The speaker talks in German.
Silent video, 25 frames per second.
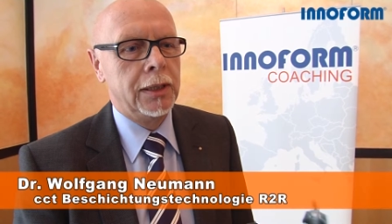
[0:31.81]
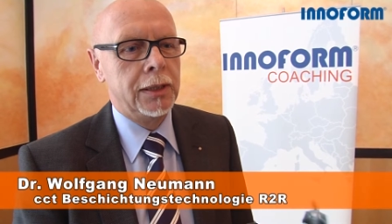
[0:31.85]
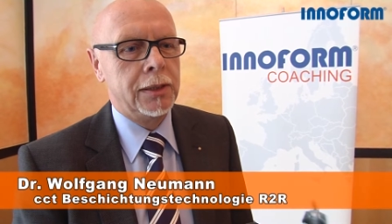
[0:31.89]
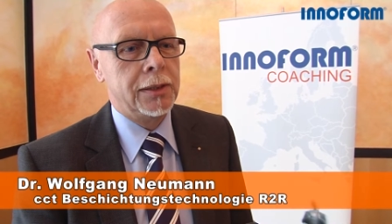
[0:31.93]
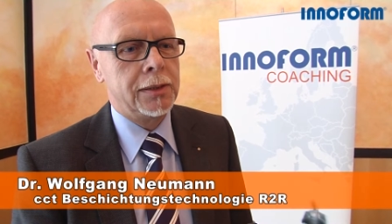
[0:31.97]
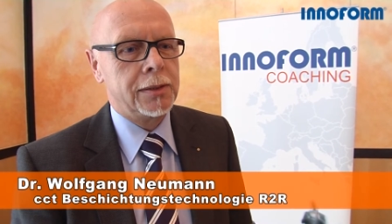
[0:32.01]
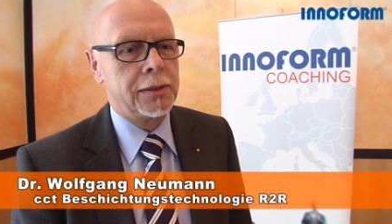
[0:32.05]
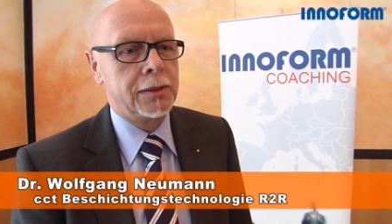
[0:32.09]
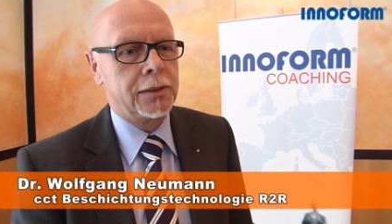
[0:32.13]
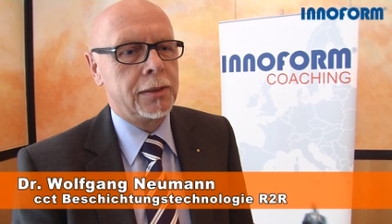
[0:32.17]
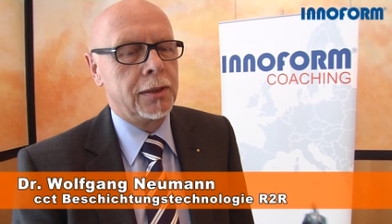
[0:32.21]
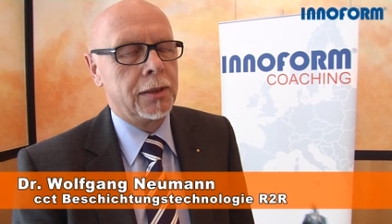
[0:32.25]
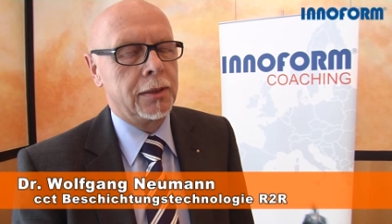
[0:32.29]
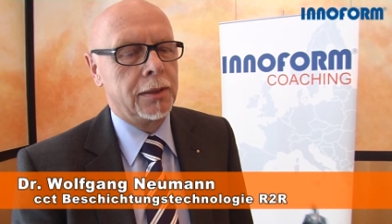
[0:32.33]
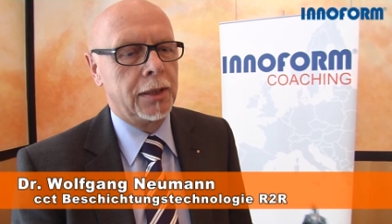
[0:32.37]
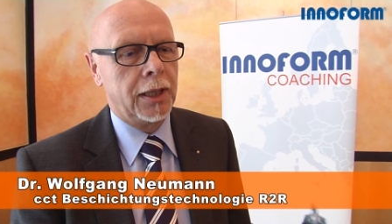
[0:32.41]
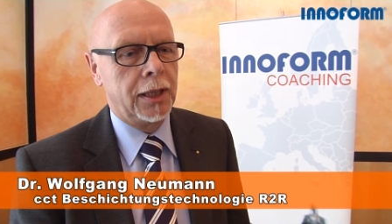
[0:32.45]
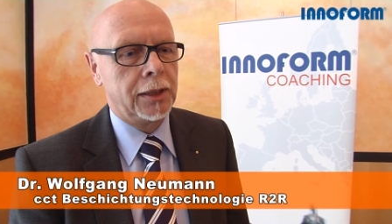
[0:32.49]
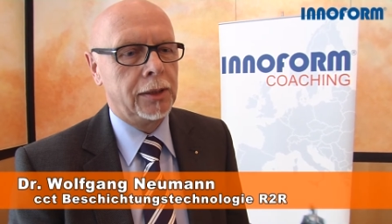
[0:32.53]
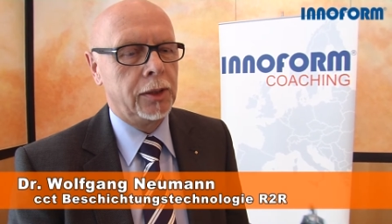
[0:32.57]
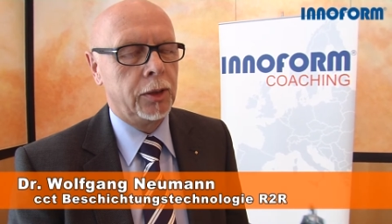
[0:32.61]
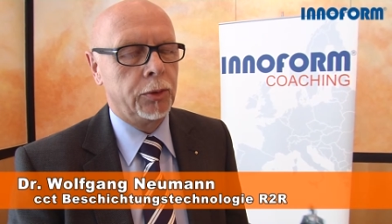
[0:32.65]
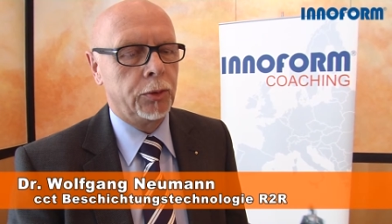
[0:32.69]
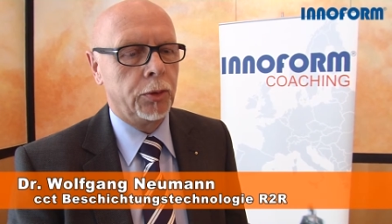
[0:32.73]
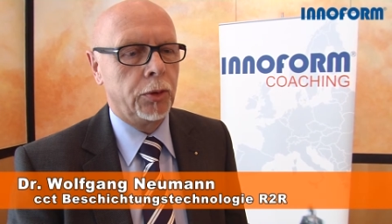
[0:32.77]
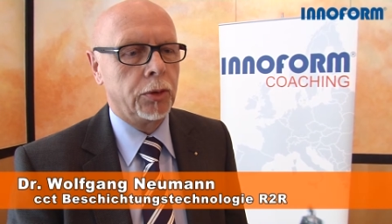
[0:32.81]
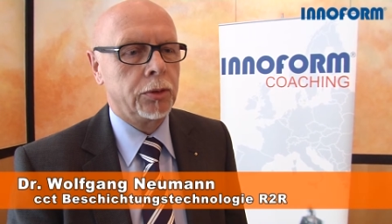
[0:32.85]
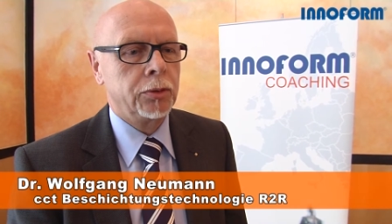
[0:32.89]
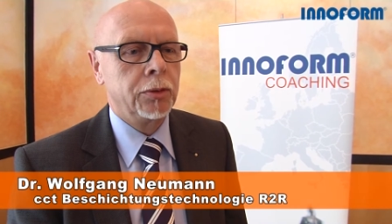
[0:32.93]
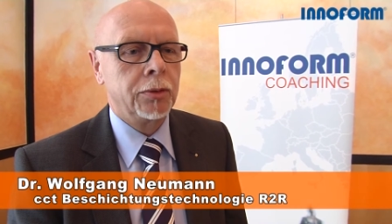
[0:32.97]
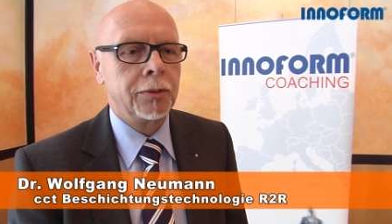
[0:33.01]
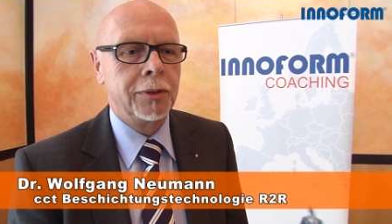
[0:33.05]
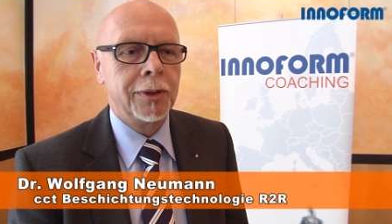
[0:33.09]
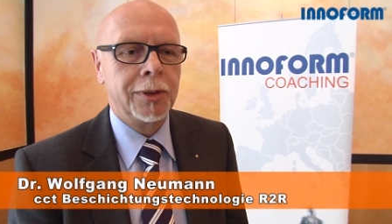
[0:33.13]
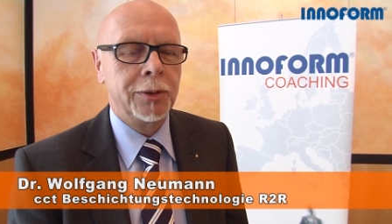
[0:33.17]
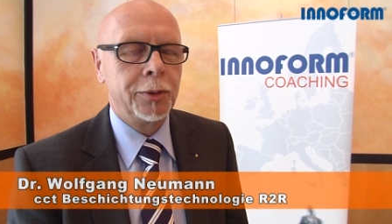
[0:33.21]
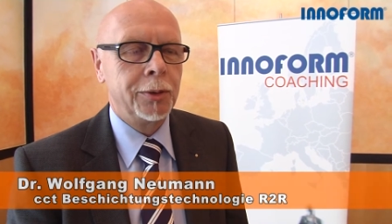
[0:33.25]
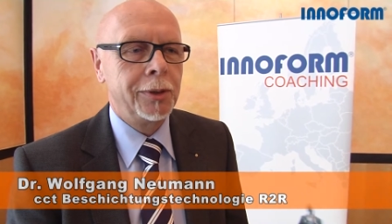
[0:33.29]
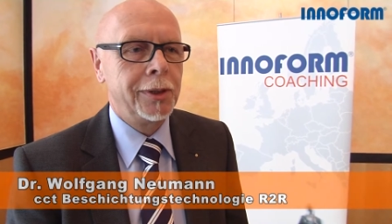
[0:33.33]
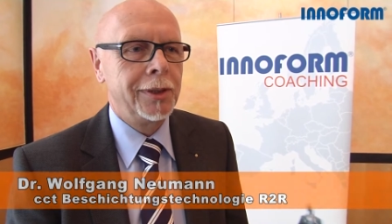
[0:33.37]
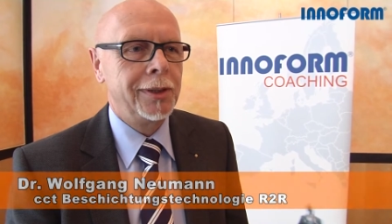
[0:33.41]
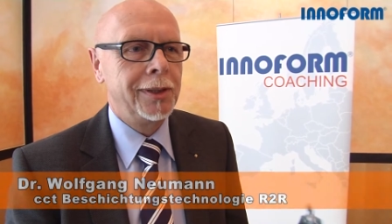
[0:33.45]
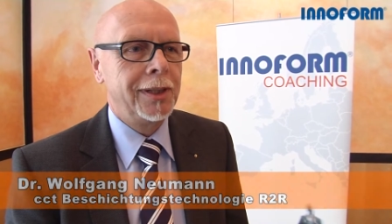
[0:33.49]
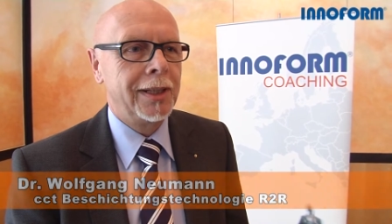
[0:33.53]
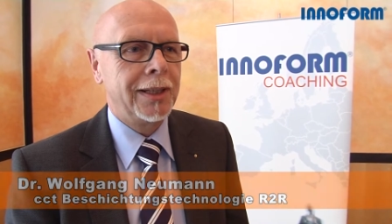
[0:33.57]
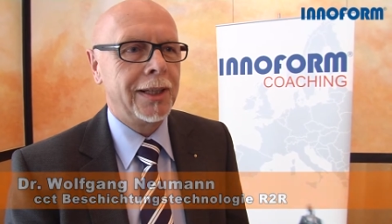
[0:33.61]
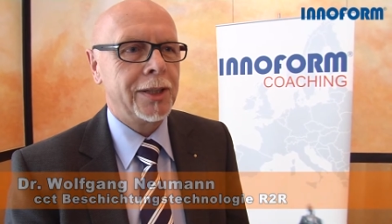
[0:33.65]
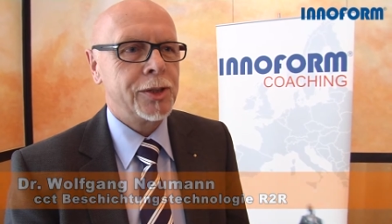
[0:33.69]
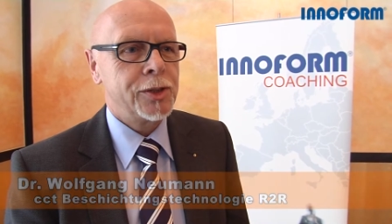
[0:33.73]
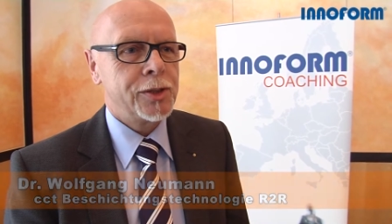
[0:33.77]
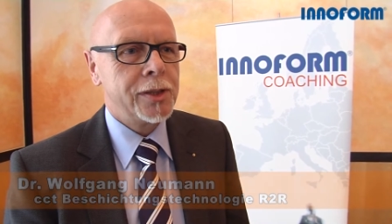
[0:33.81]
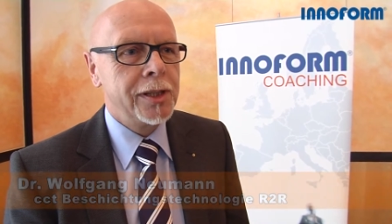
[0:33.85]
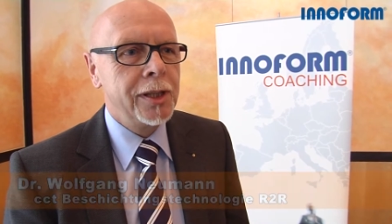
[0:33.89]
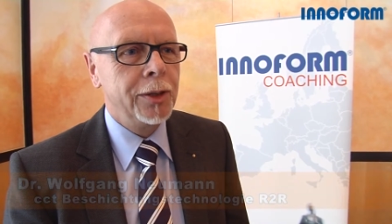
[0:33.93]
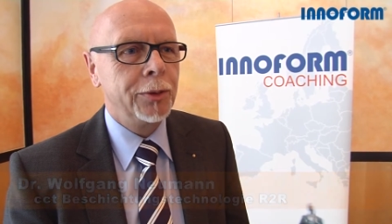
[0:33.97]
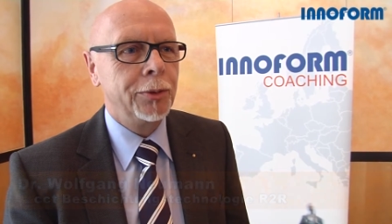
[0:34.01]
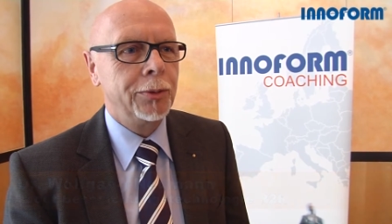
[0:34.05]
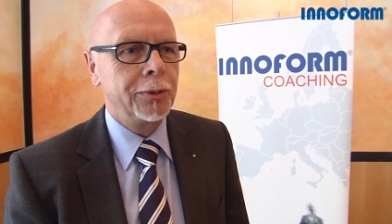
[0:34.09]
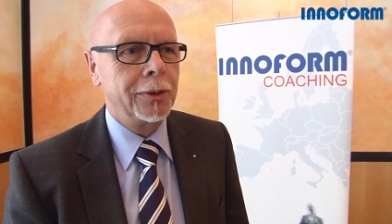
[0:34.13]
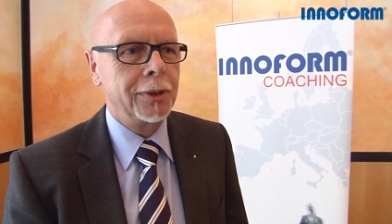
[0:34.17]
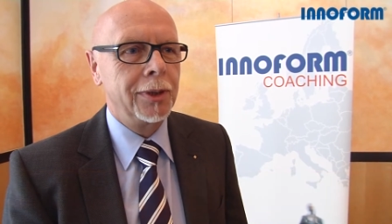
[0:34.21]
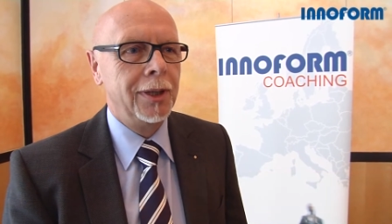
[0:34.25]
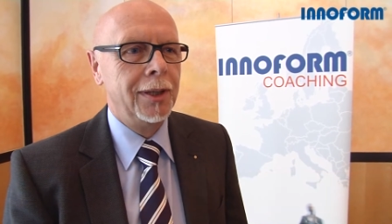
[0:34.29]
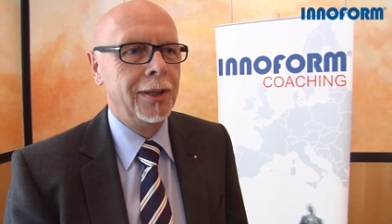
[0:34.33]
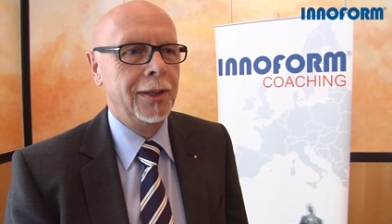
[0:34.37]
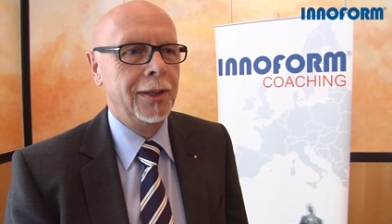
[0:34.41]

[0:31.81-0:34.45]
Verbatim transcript: ist nach der Trocknung natürlich die Kaschierung